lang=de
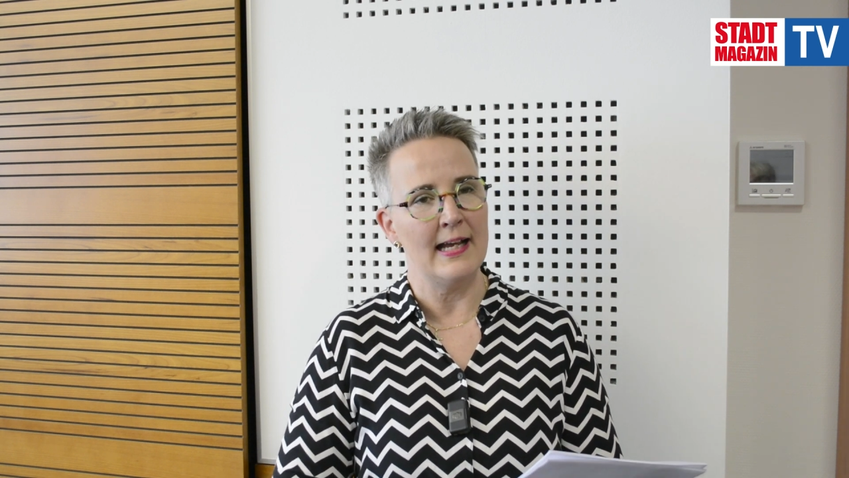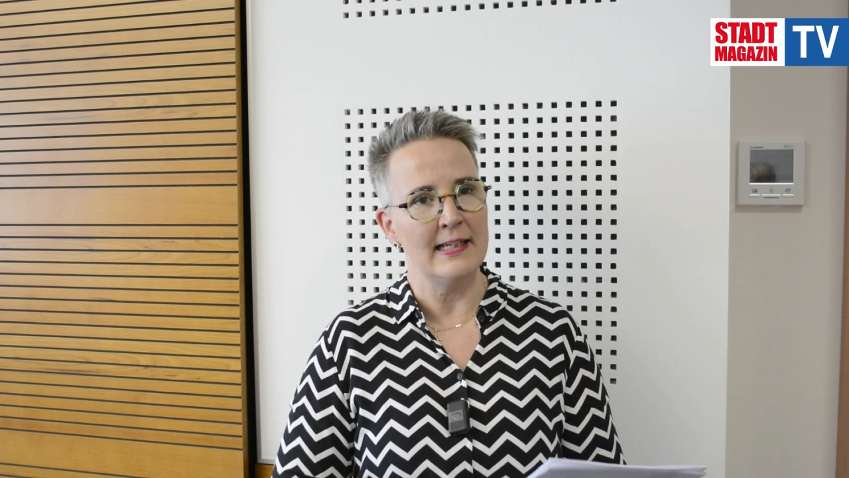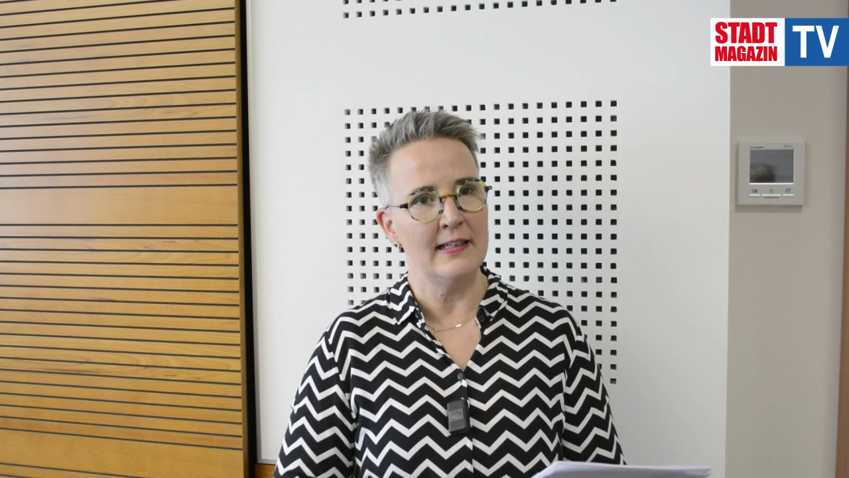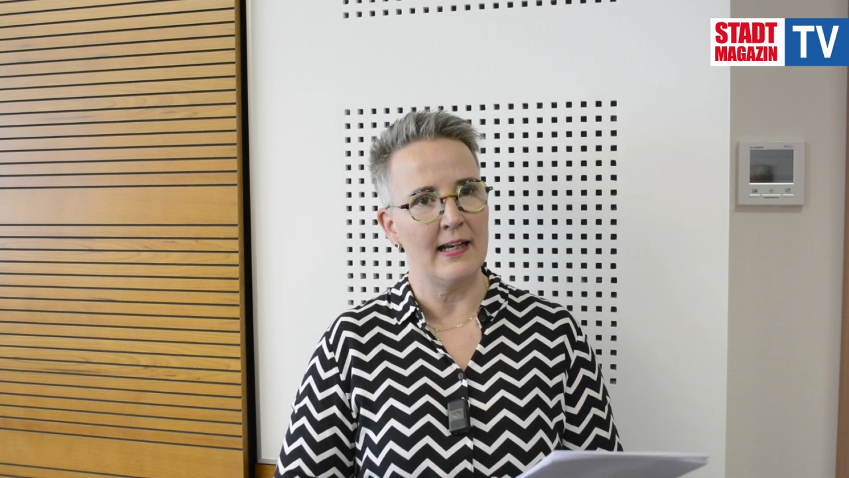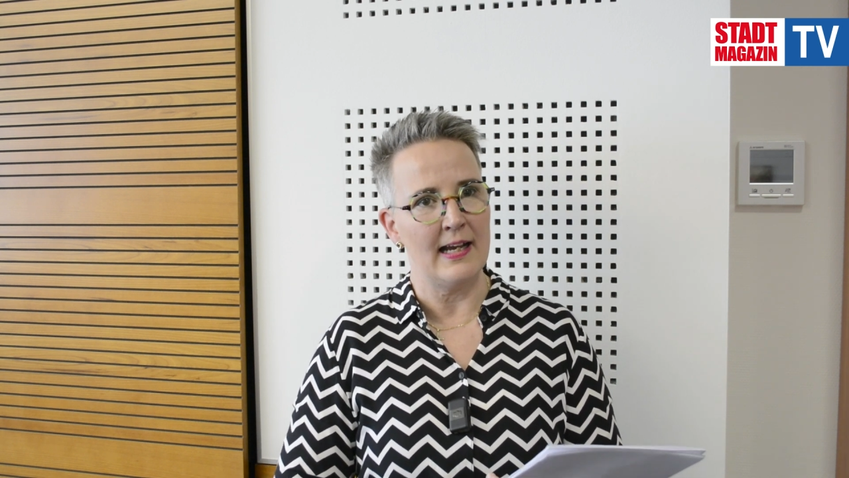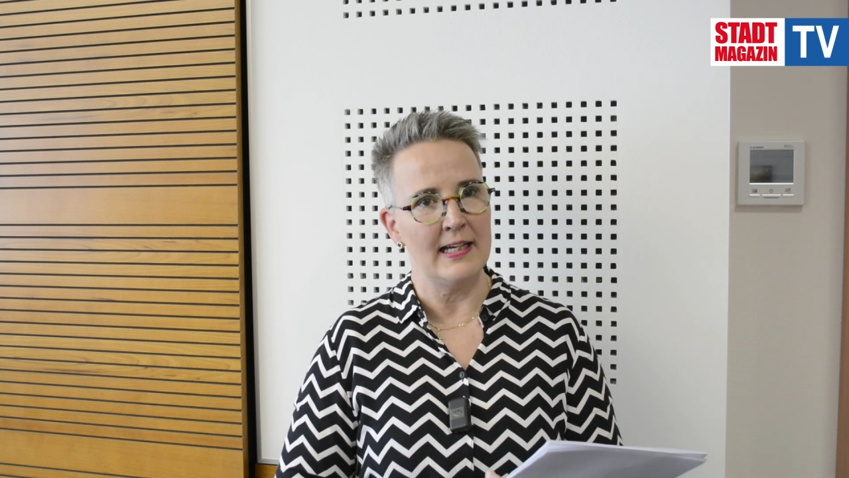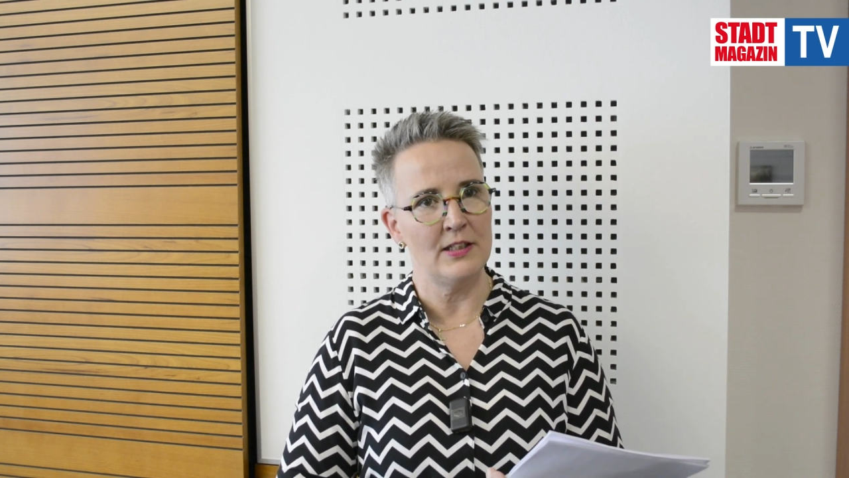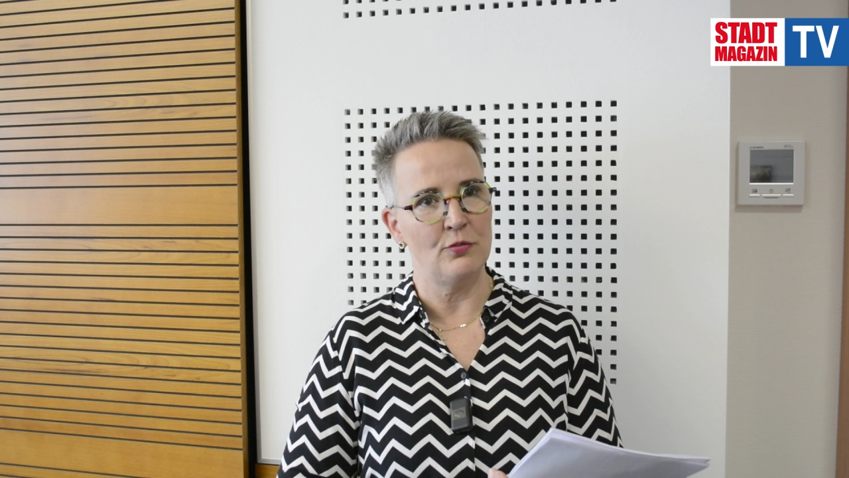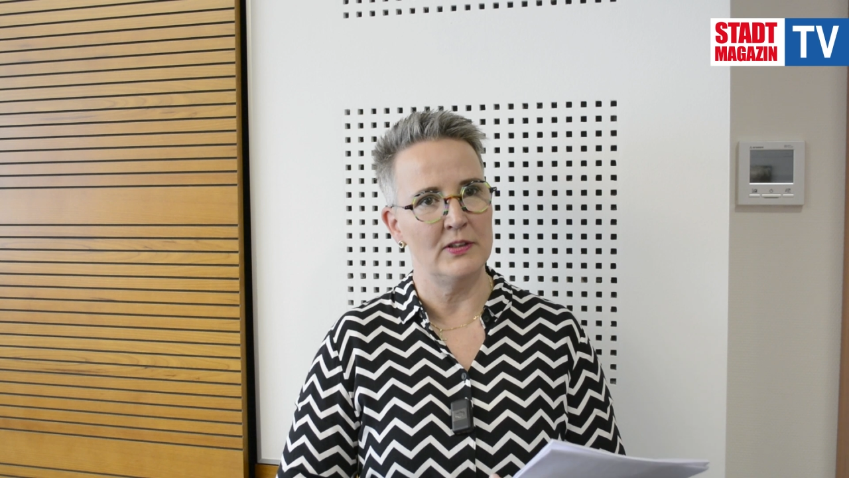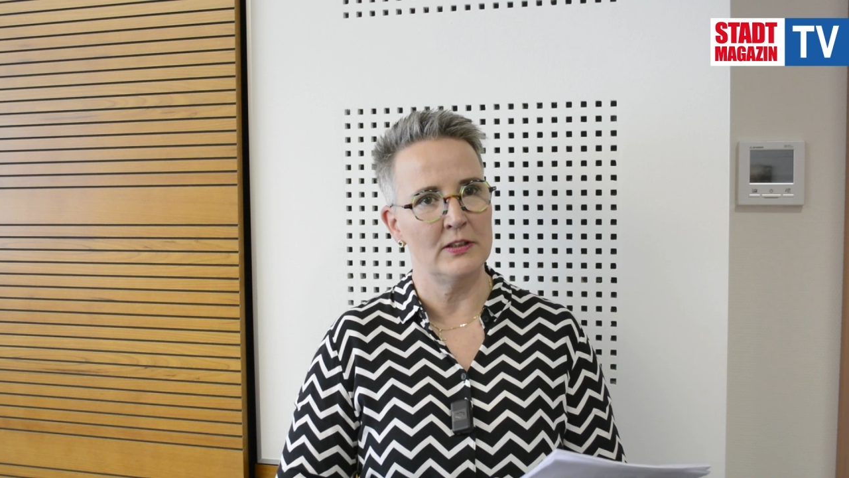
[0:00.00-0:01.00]

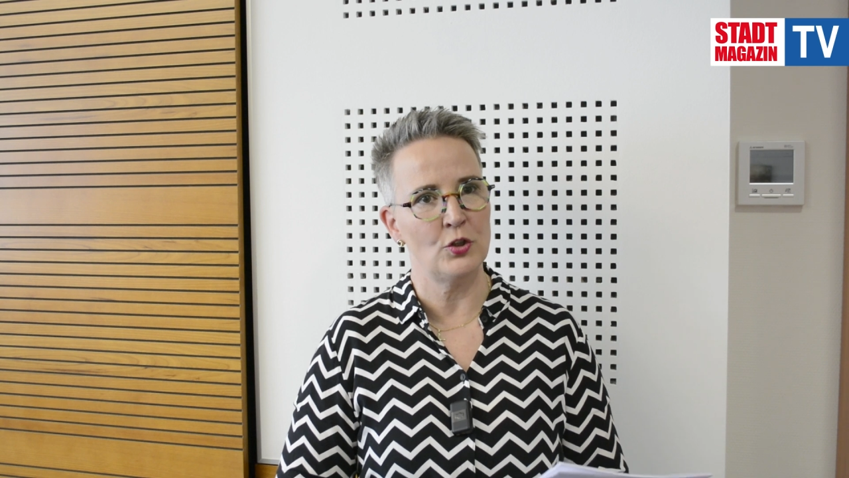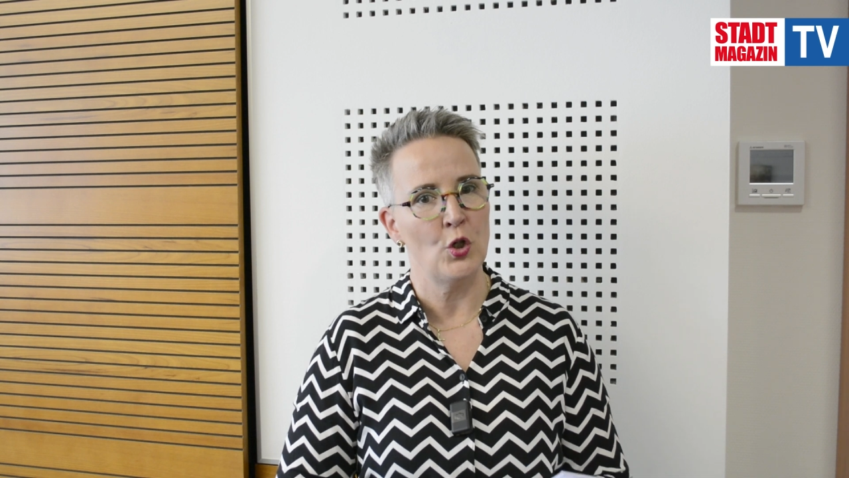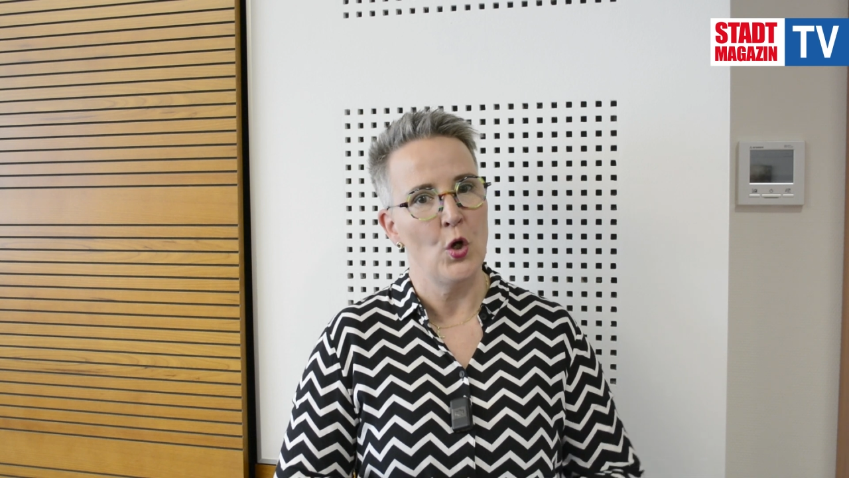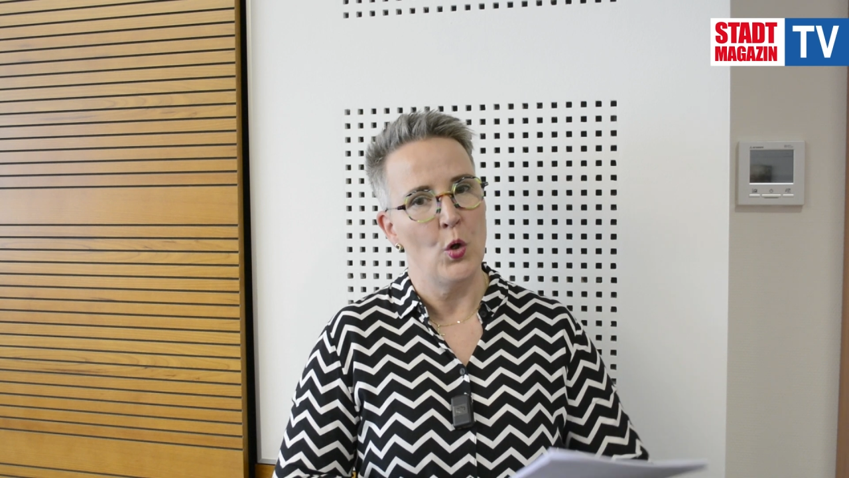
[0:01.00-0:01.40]
eingereicht wird,